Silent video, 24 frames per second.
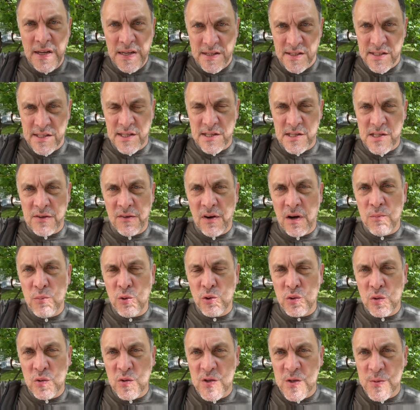за
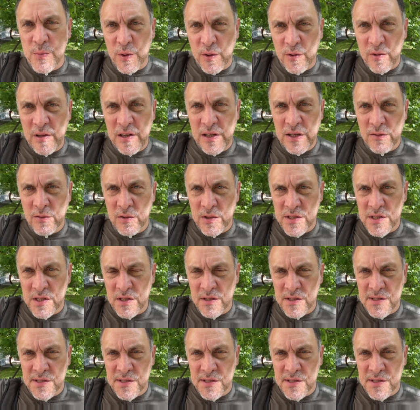свободу и справедливость,